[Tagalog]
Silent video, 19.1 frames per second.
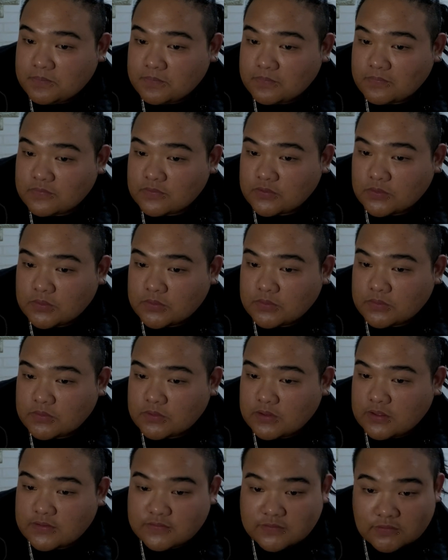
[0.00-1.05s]
So,
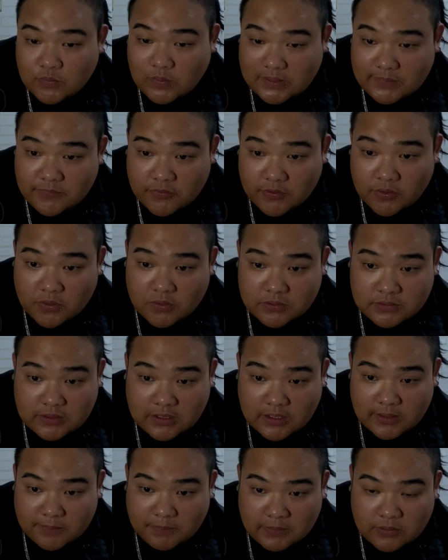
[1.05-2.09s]
it's a 12-year-old
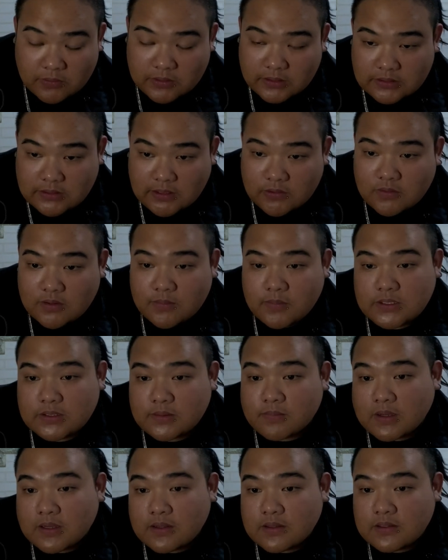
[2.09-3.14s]
car, pero kita niyo naman, di
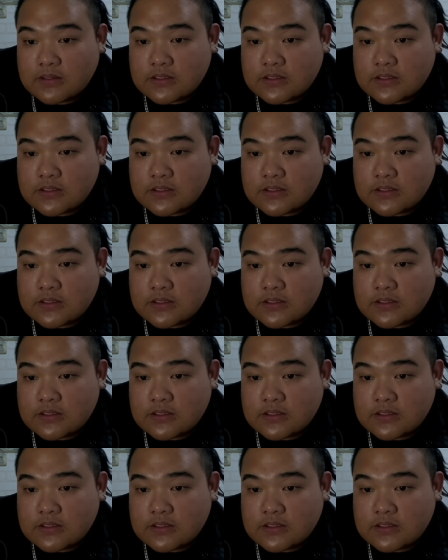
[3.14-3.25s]
ba?